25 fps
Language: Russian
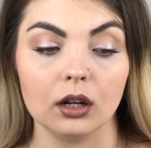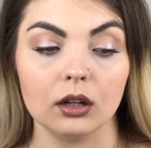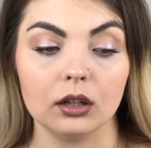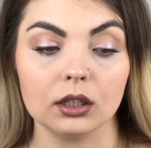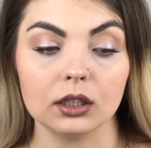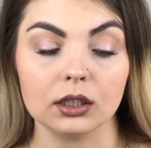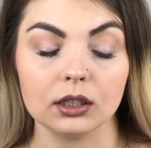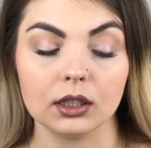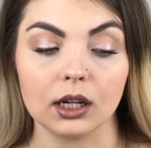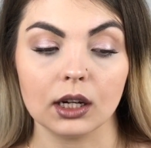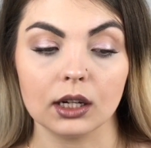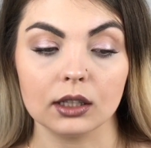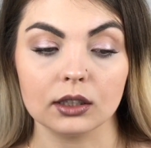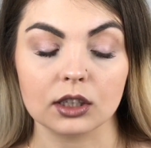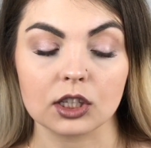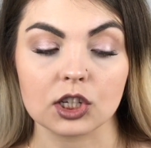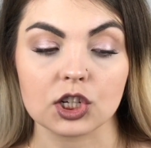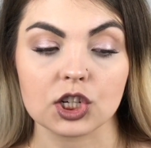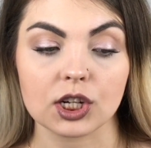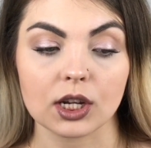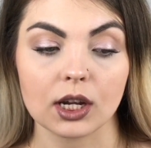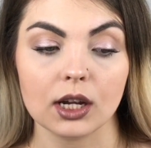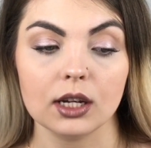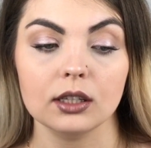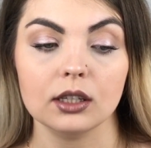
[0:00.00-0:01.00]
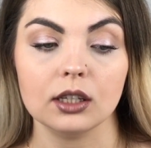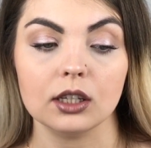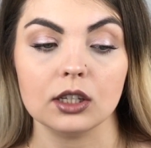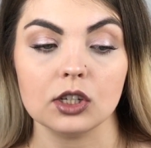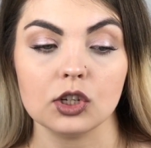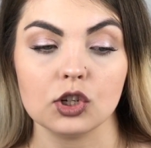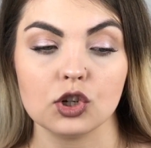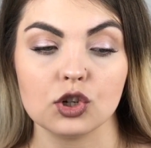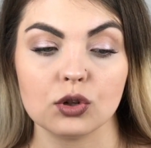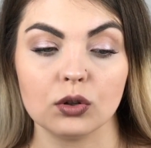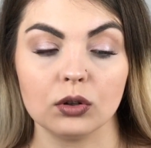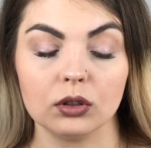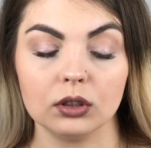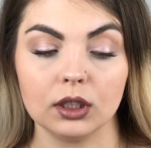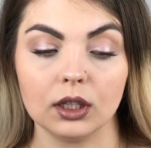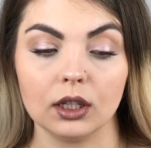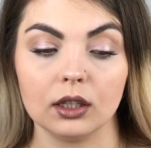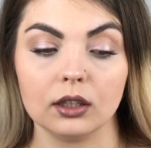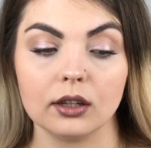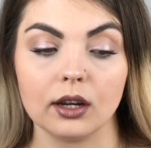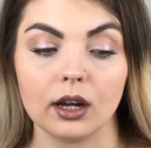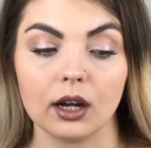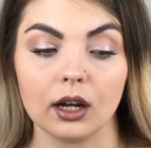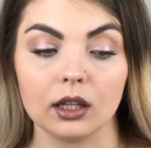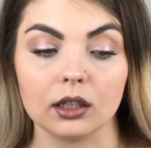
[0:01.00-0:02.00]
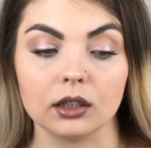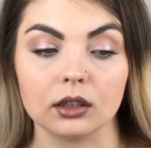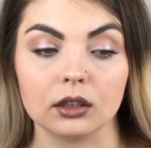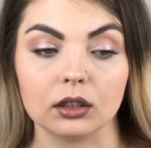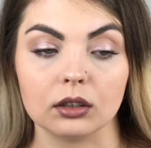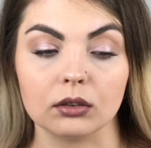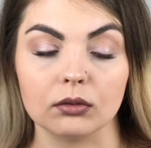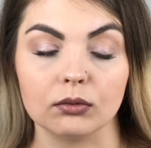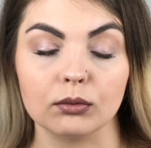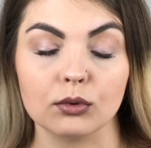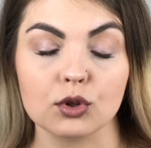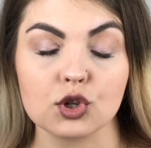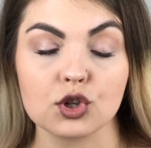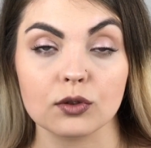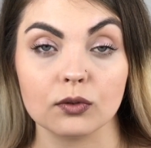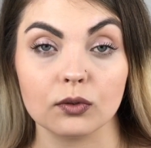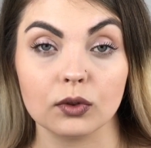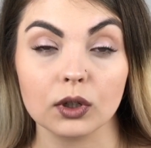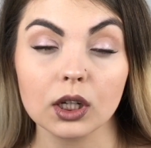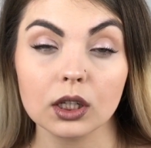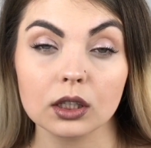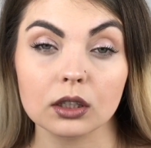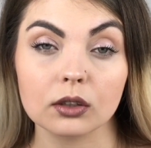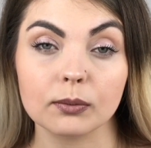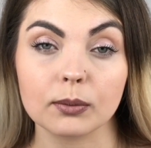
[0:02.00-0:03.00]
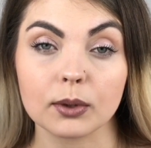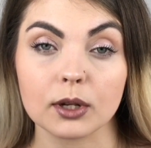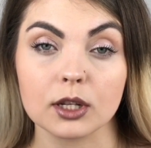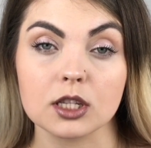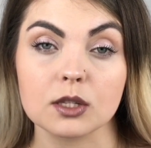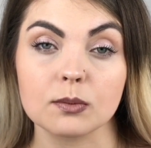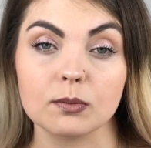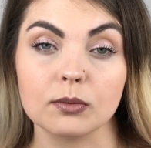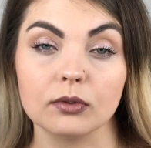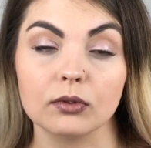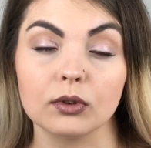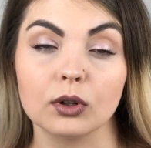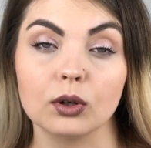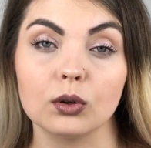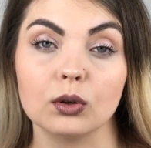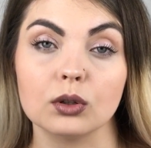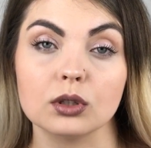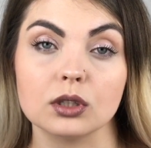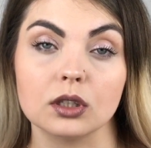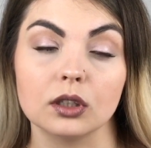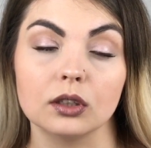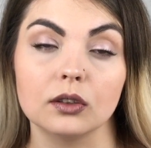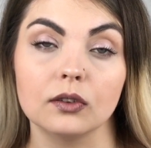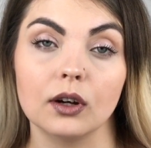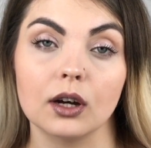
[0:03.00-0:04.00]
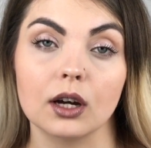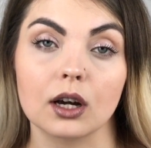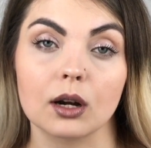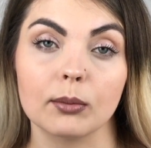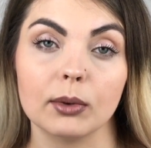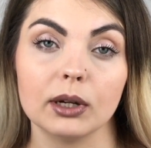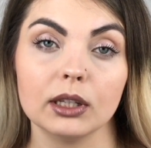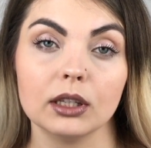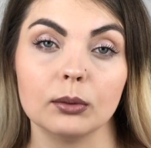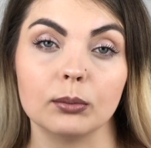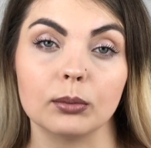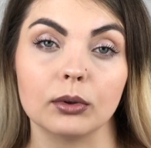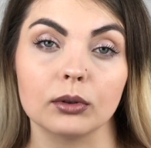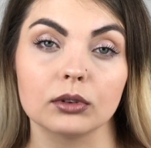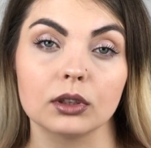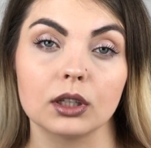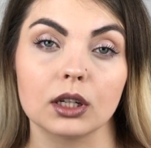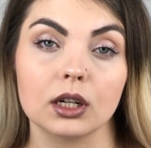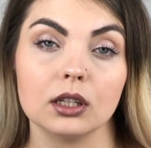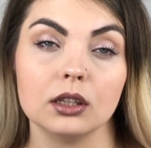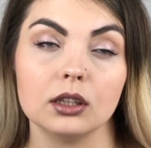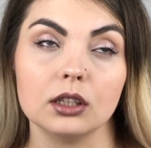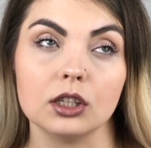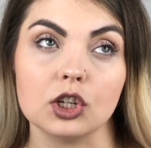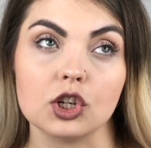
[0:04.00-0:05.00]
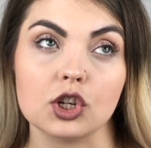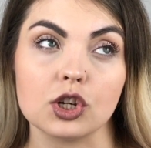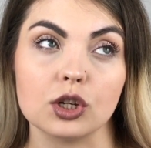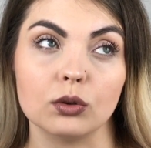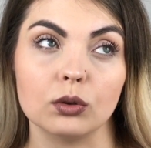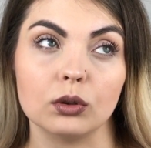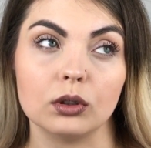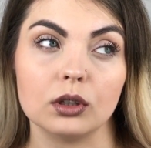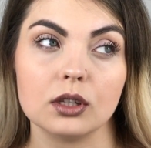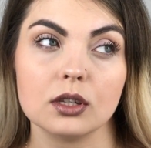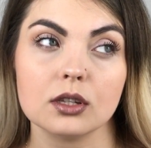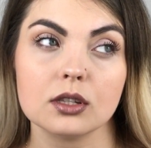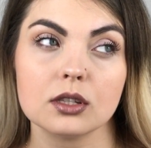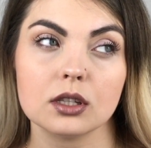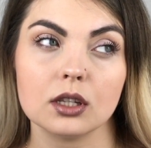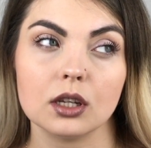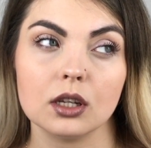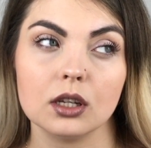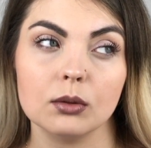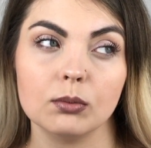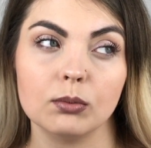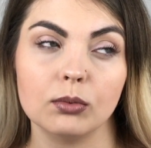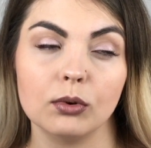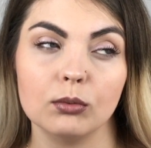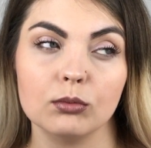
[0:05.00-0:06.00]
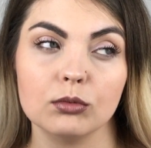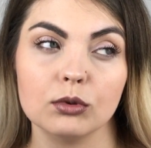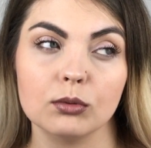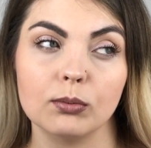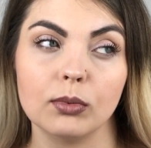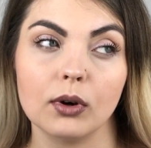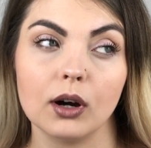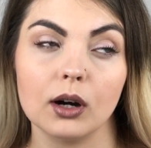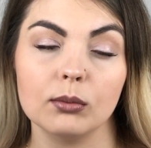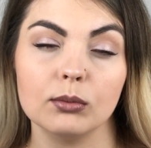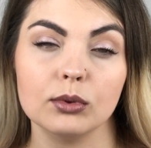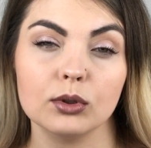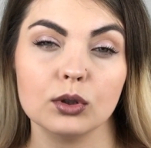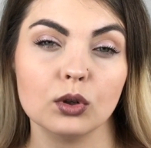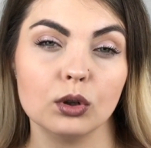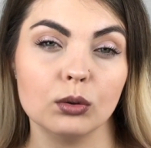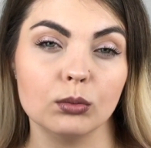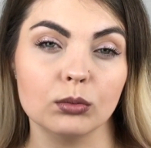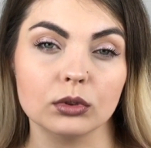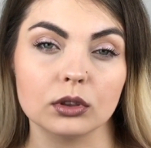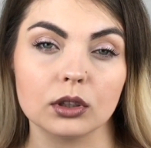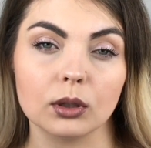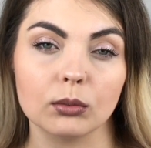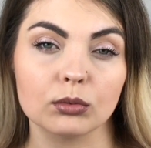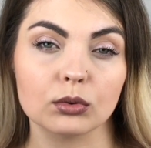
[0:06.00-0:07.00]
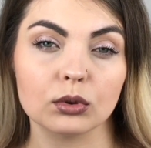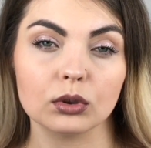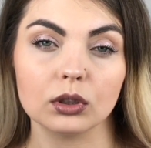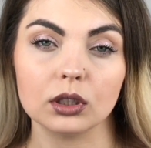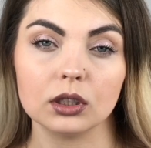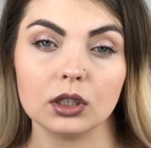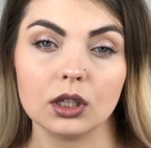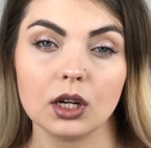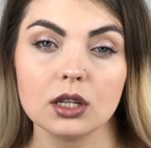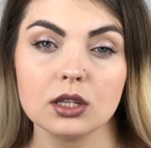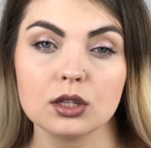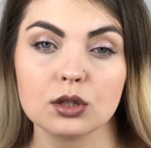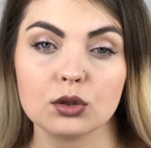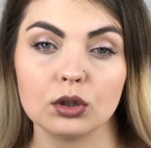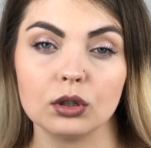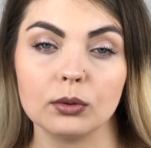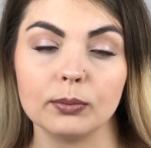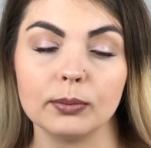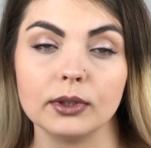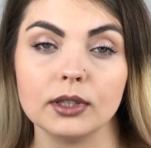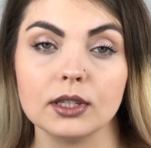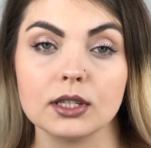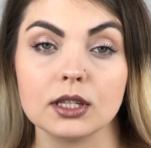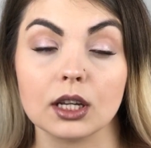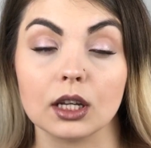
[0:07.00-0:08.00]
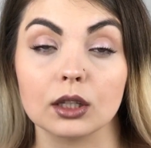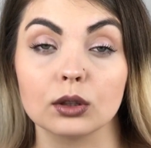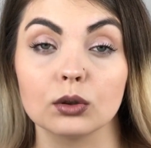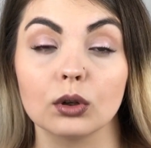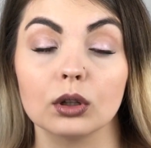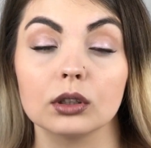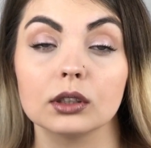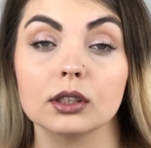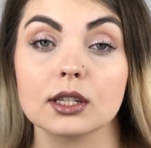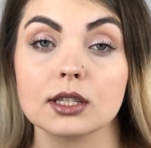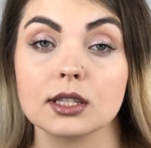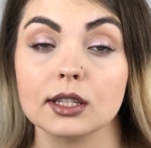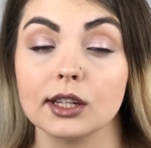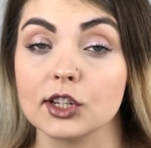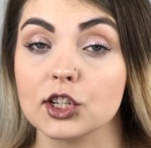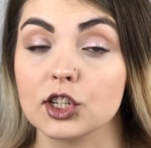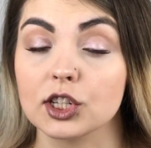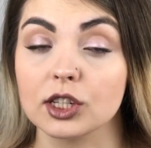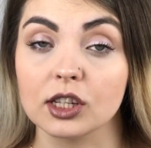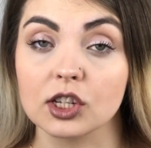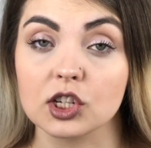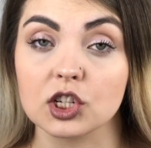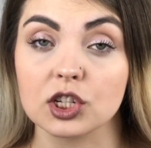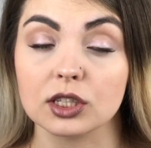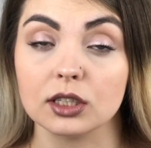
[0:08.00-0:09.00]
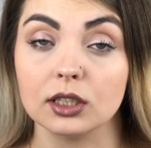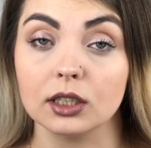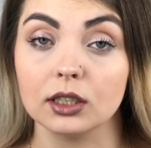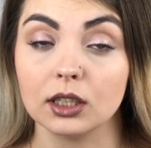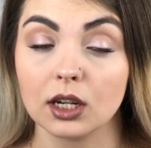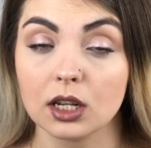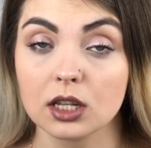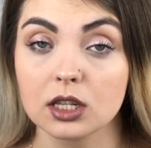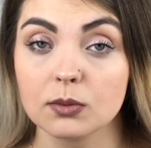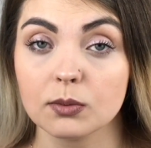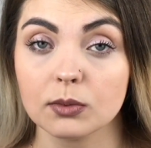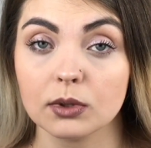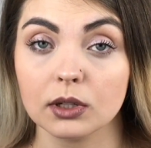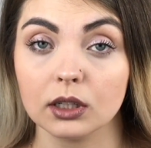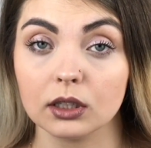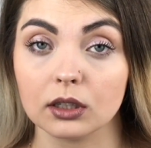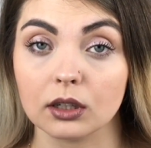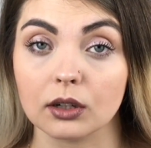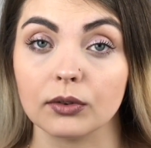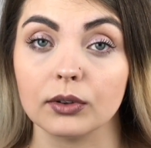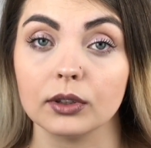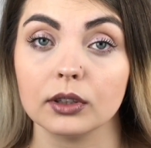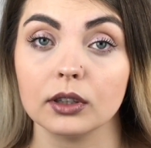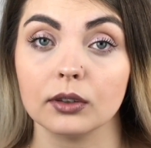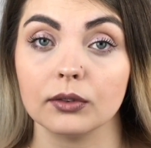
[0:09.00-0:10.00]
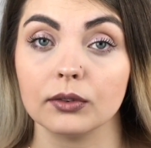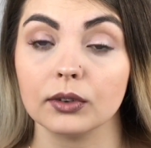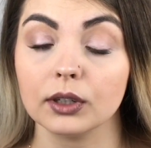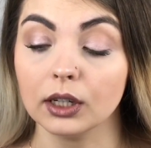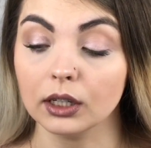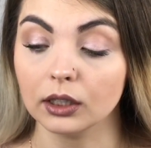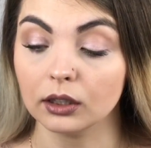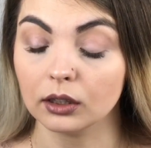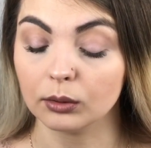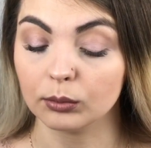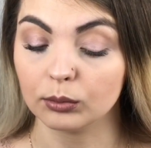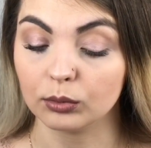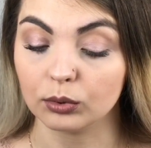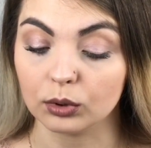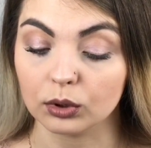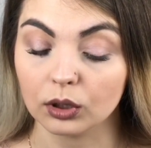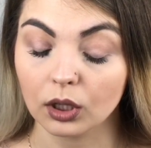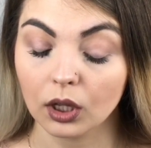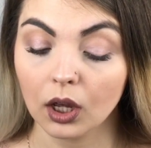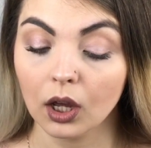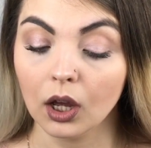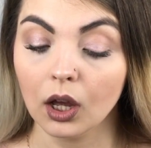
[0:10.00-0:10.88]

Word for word: Инканта Шайна и еще одна Инканта. Очень выгодно, в принципе, выходит за два аромата полторы тысячи. Но единственное, я не помню по объему, там то ли 30, то ли 50. Но однозначно, даже если 30 мл, это выгодно будет.